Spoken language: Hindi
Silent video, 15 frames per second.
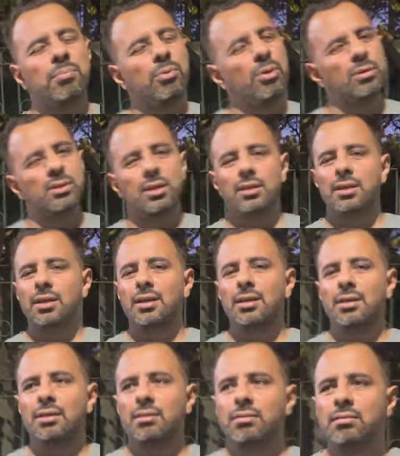बहुत ज्यादा ना
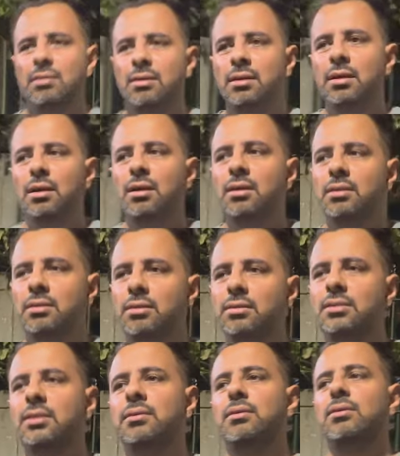तो
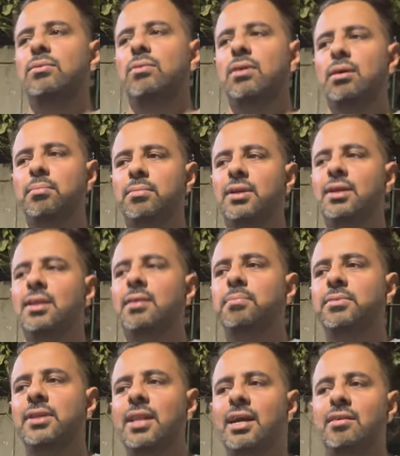से यू हमने ना
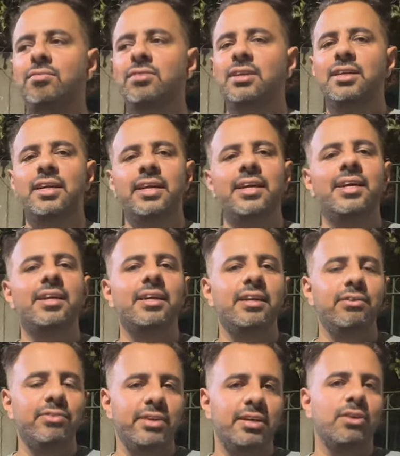अपनी लाइफ ना डेडिकेट की
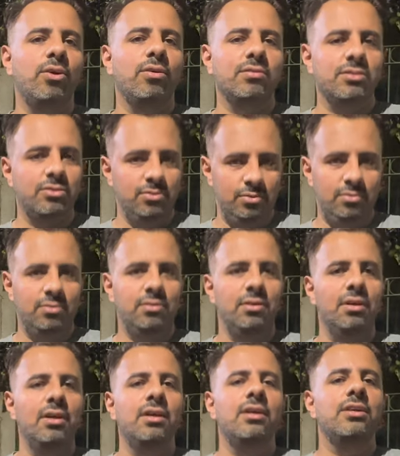हुई है डॉग्स डॉग्स
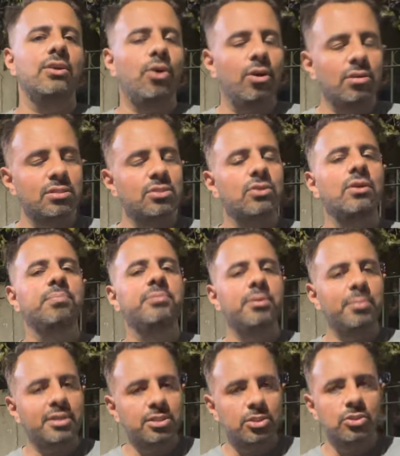को बच्चों को यार अपने
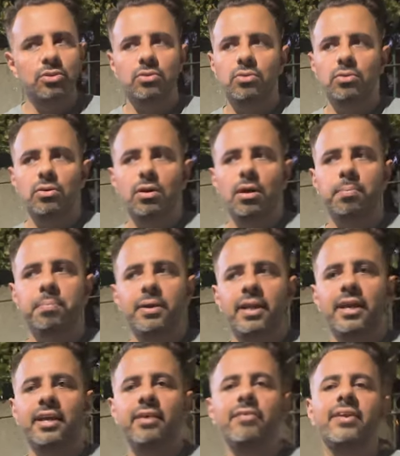बच्चों को बच्चों को
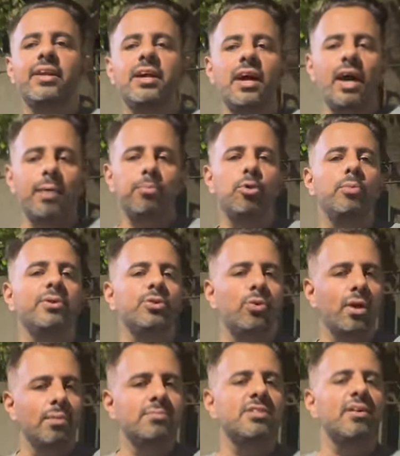पेरेंट्स को सबको हमको भी
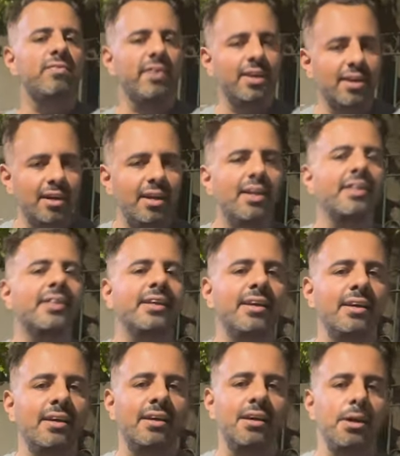थोड़ा हम सफर कर लेते हैं
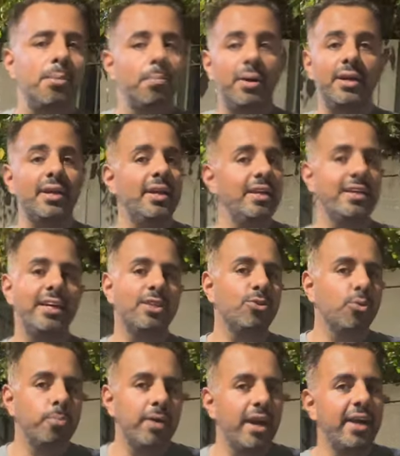पर बच्चों के ऊपर
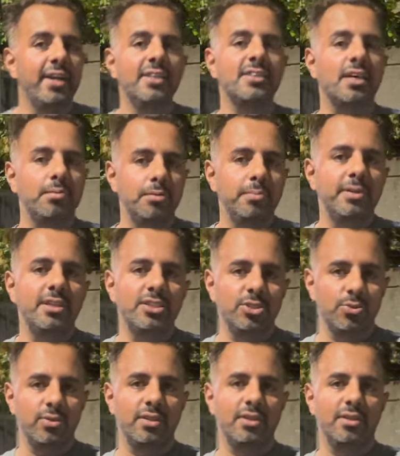नहीं आते कभी भी नहीं छोड़ते